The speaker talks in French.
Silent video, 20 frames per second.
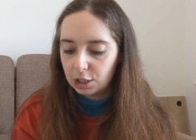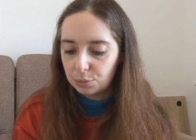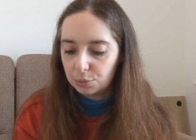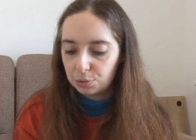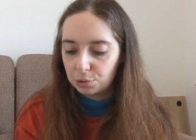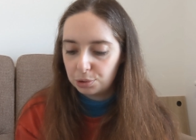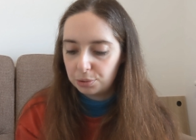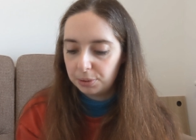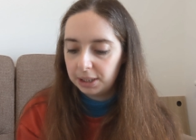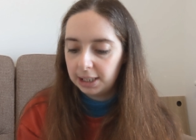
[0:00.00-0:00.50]
Et
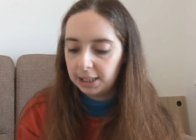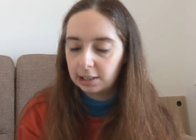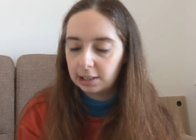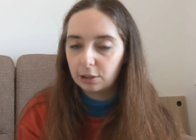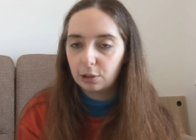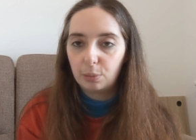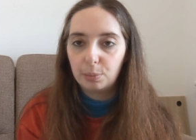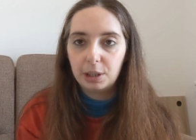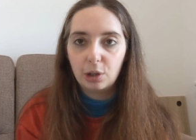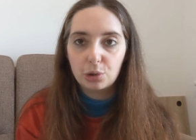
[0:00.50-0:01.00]
je me suis dit
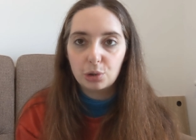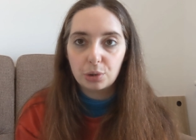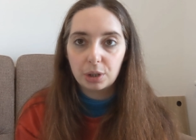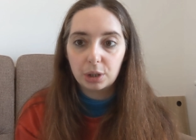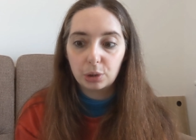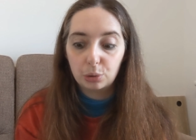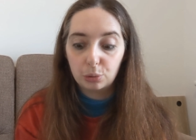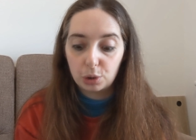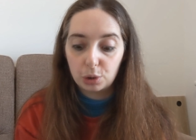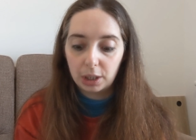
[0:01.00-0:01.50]
qu'en
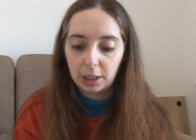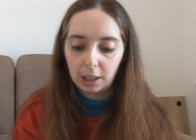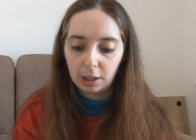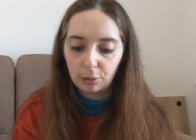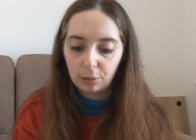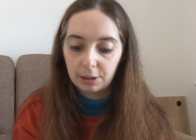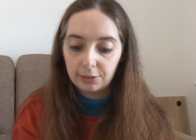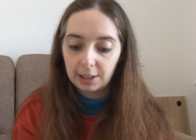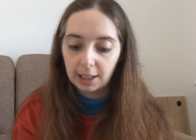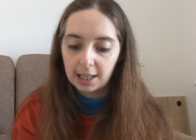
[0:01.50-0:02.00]
mélangeant avec du gel
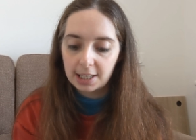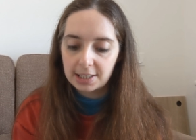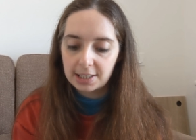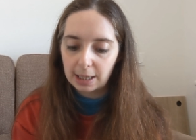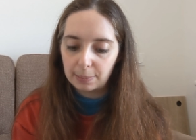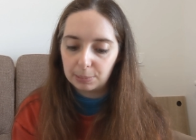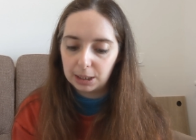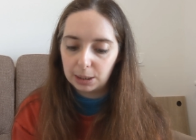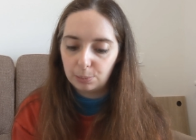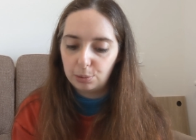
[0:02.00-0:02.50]
d'aloe vera,
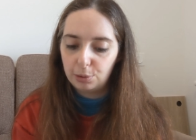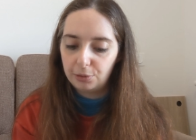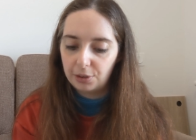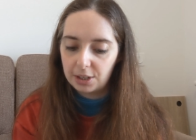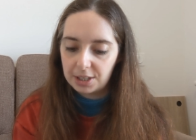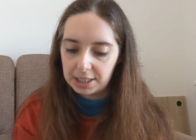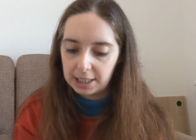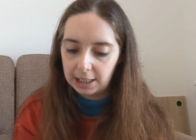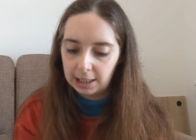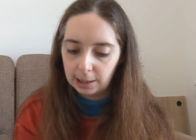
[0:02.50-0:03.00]
ce serait peut-être plus
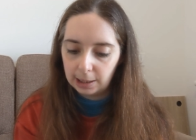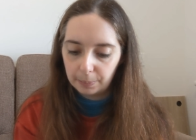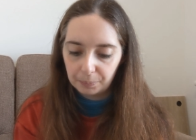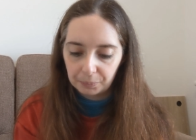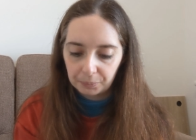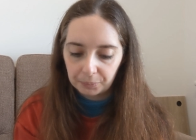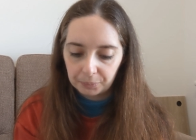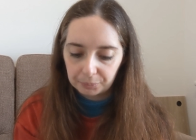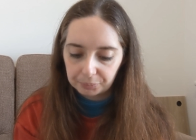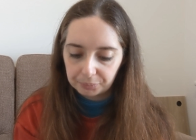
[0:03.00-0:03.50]
facile.
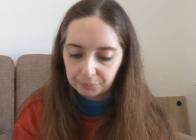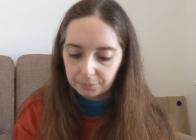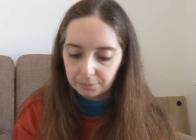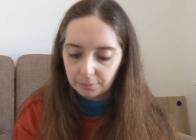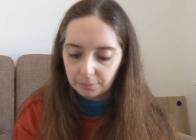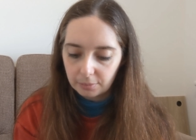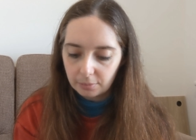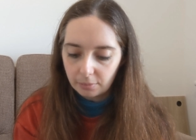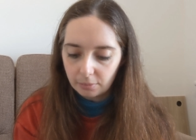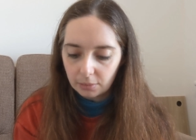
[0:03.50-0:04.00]

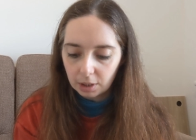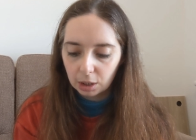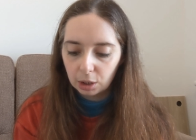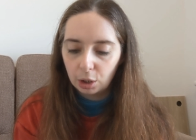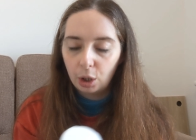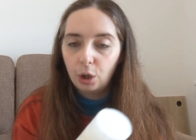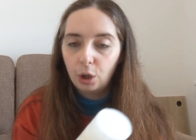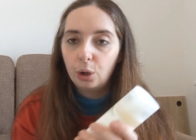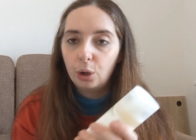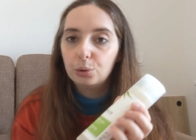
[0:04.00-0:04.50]

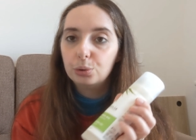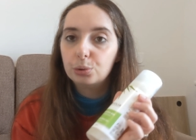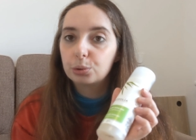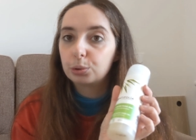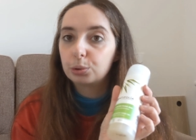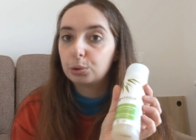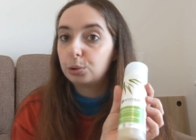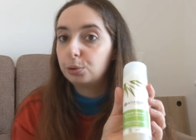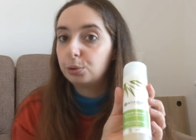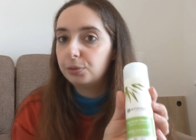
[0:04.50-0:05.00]

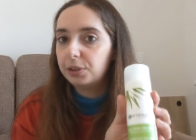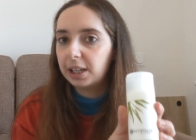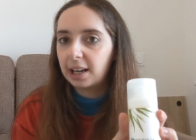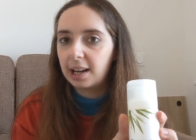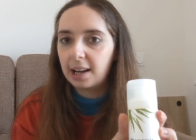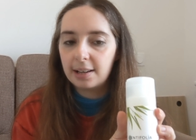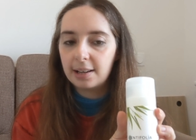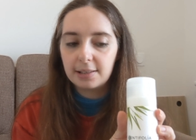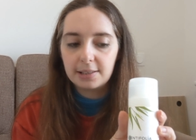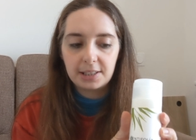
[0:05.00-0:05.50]
Donc on
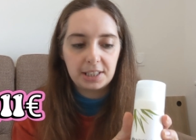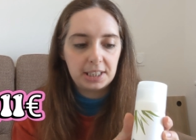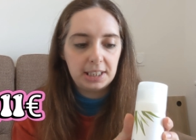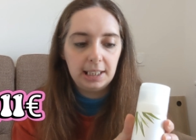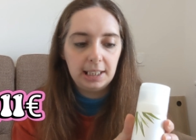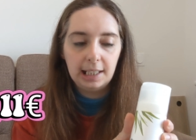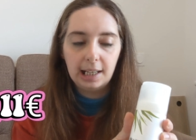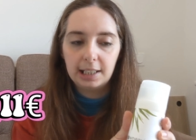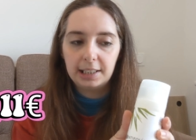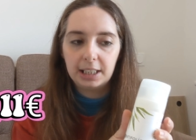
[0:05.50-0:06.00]
verra
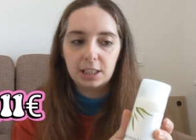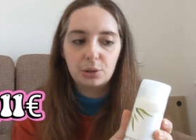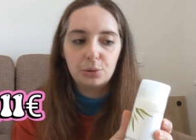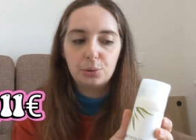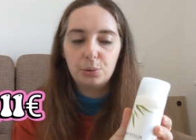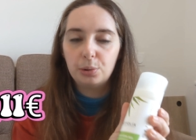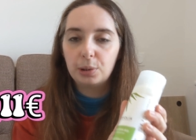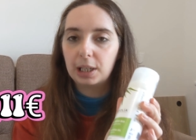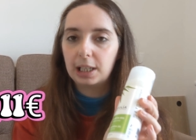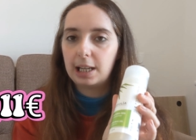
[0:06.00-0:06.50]
si la
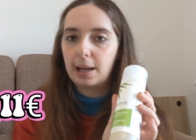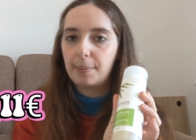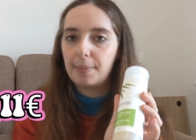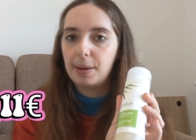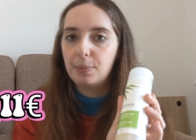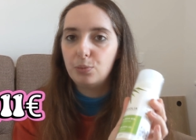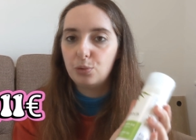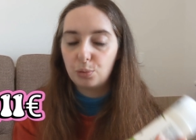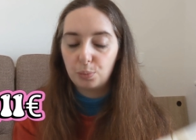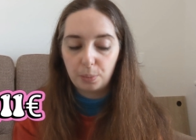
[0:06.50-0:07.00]
texture est la
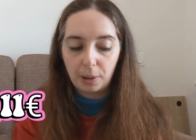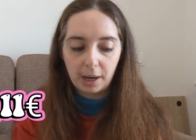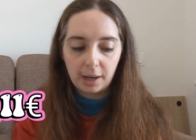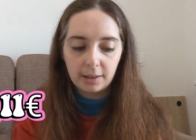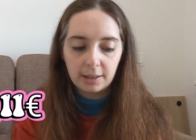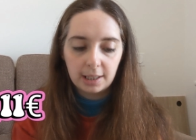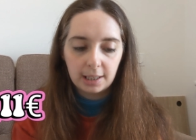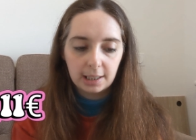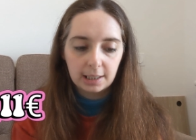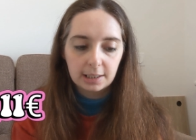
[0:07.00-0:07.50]
même ou
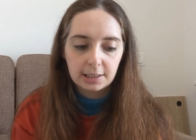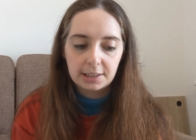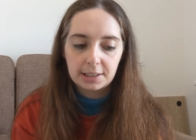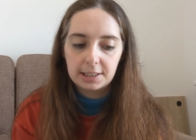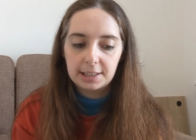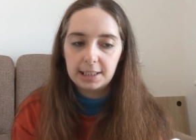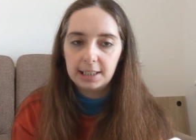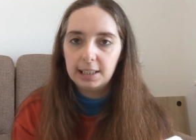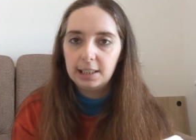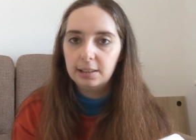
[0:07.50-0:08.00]
pas.
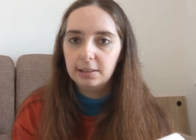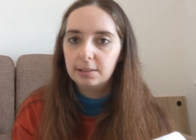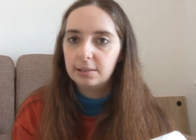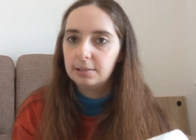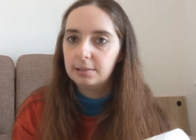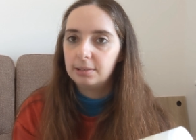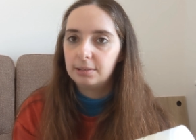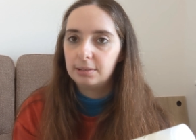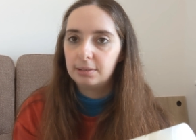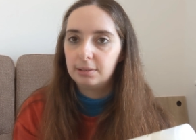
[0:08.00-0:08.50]
Si
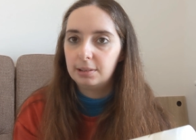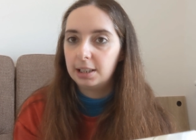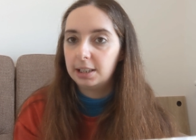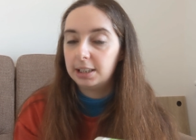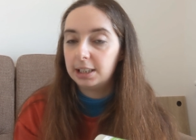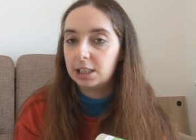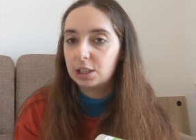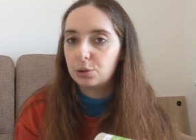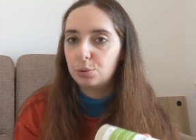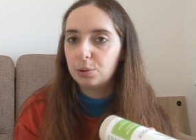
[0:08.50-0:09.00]
euh, la
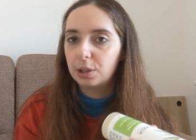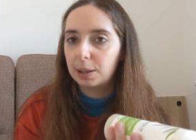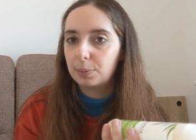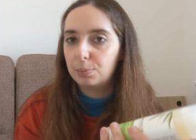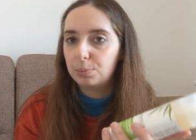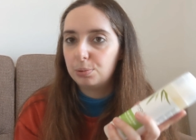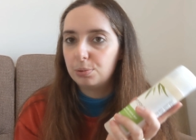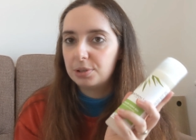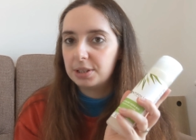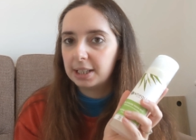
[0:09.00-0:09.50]
texture
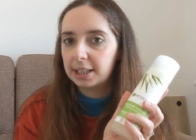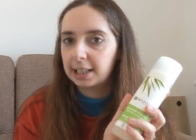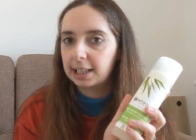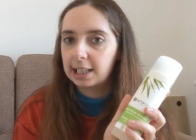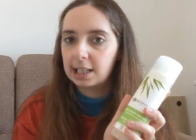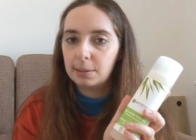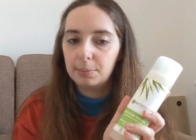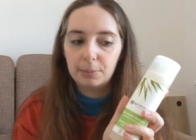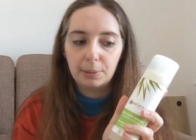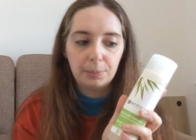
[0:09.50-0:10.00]
est plus
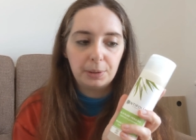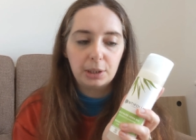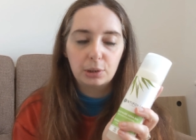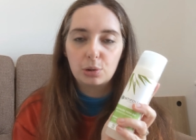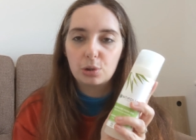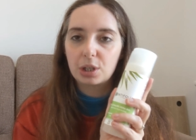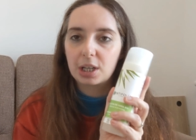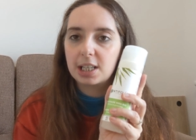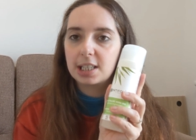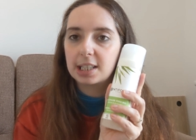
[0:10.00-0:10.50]
agréable,
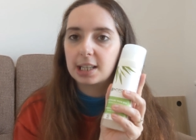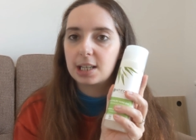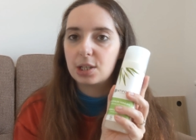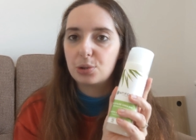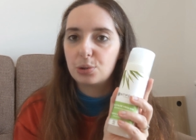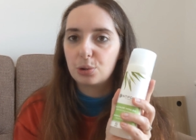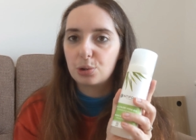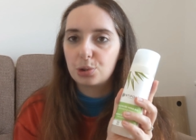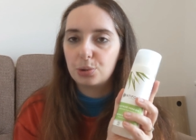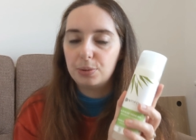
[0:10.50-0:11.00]
peut-être que je
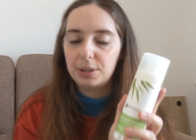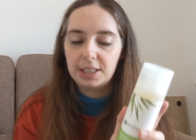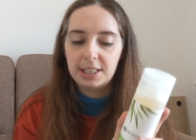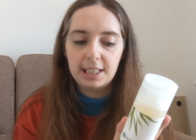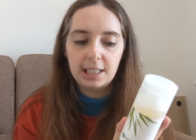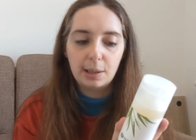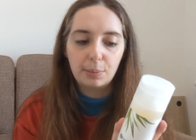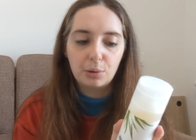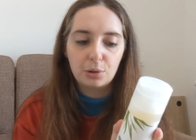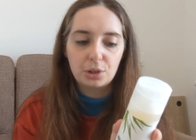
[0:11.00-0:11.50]
resterai sur
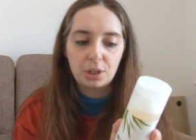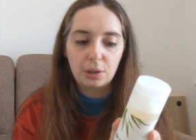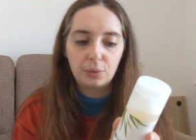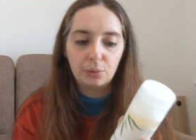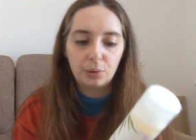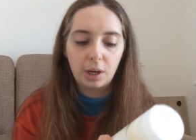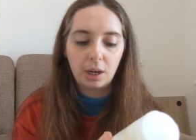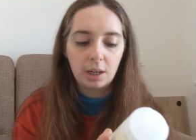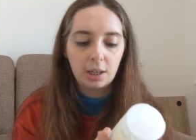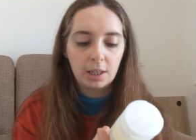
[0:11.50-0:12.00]
celui-ci la
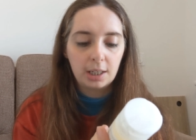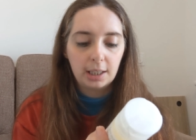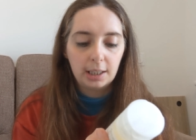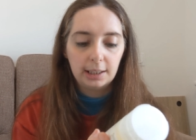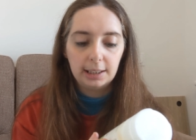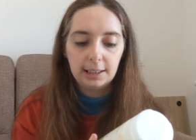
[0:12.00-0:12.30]
prochaine fois.